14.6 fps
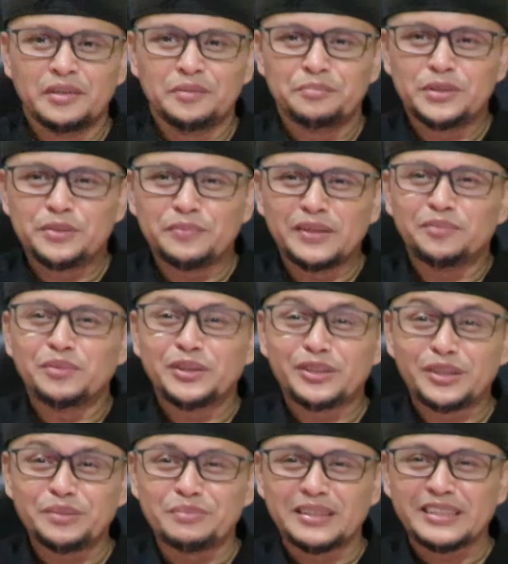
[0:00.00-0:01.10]

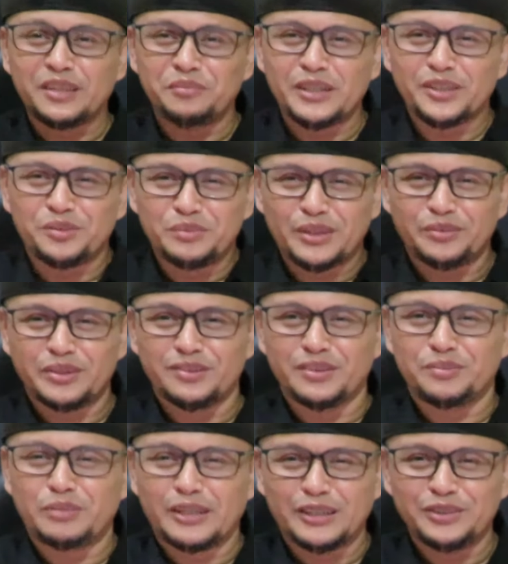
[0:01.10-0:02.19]
Bismillahirrahmanirrahim. Assalamualaikum
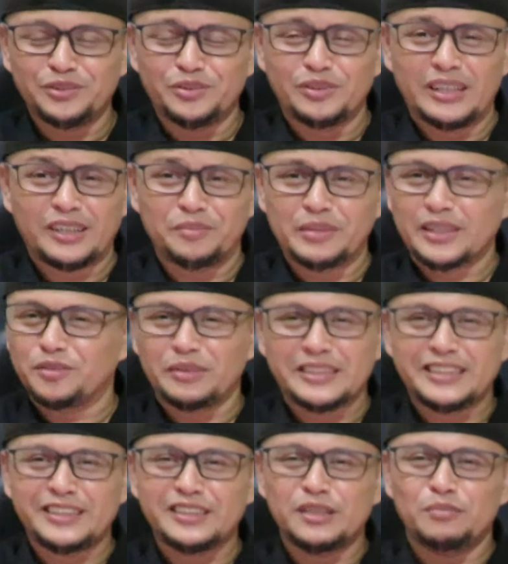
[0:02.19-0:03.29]
warahmatullahi wabarakatuh. Welcome back to my
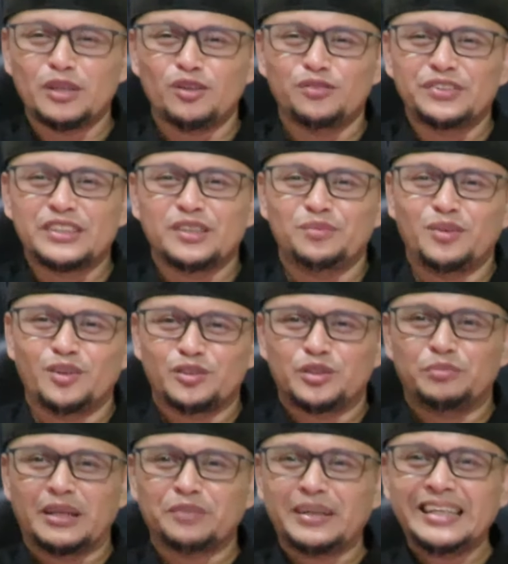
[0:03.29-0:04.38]
channel Jamal Official Vlog.
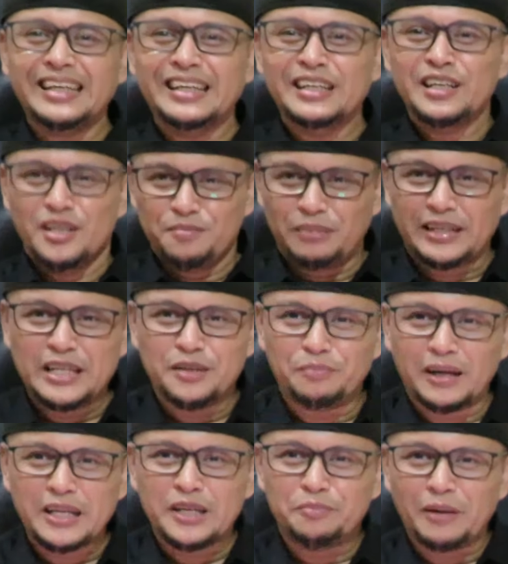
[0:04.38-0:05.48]
Semangat pagi, pagi,
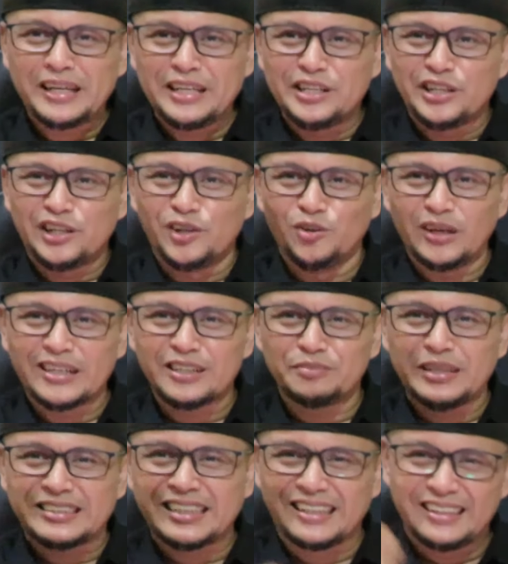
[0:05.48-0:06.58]
pagi, pagi. Luar
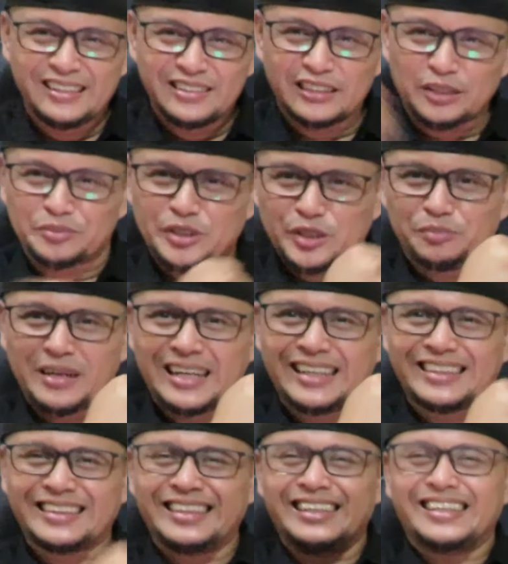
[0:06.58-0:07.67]
biasa. Tetap
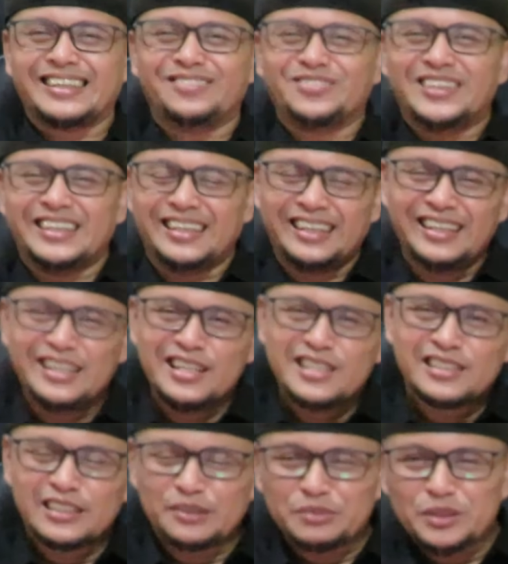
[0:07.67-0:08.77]
semangat. Alhamdulillah. Ya.
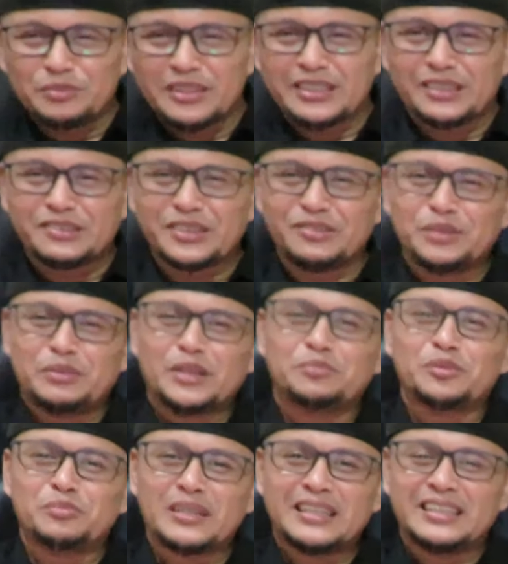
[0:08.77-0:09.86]
Tetap semangat kawan-kawan di mana
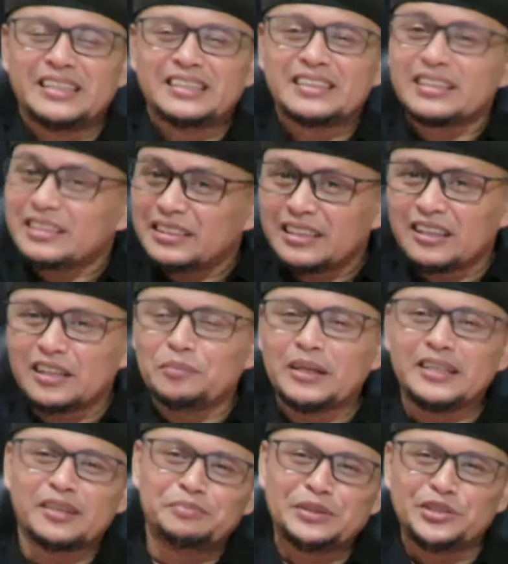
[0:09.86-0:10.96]
pun berada yang saat ini gagal
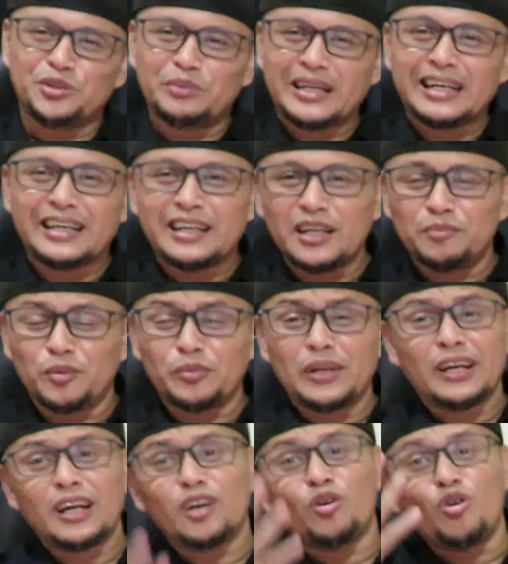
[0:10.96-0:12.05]
bayar pinjol baik legal maupun
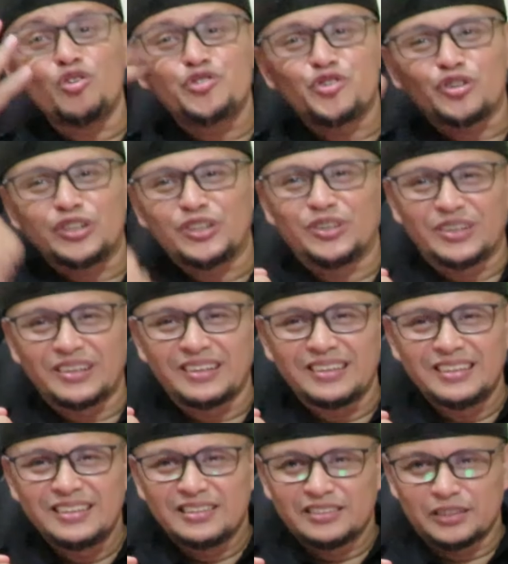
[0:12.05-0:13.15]
ilegal. Ojo kendor.
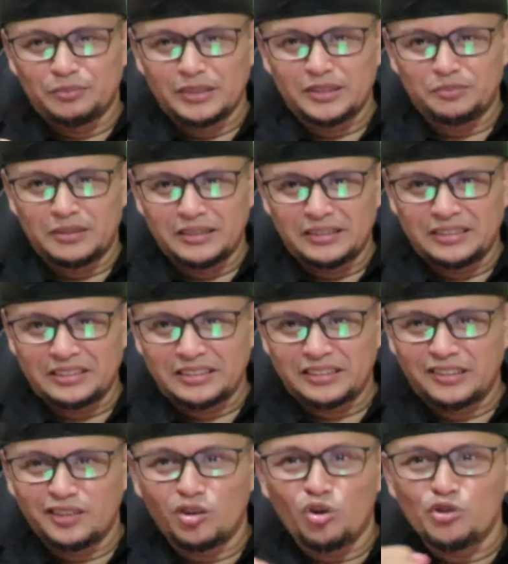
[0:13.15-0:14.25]
Sama-sama kita
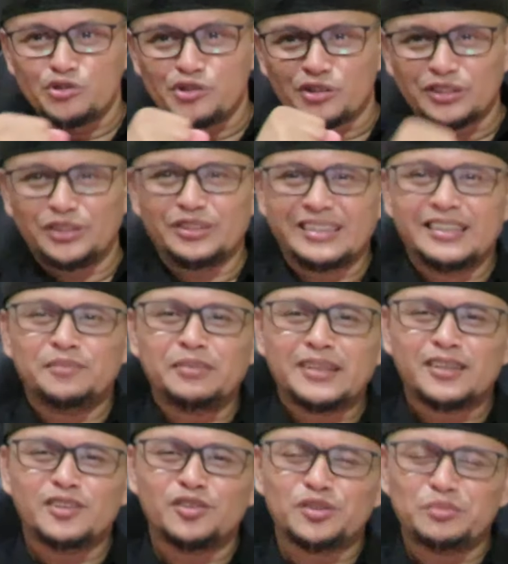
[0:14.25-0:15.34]
katakan ojo kendor. Jangan
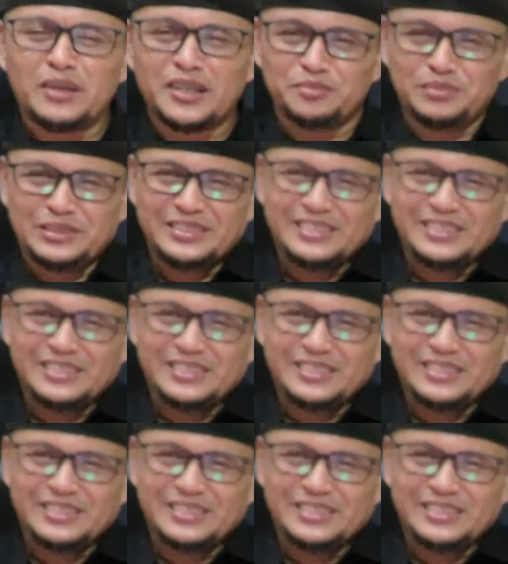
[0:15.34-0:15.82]
pernah kendor semangat.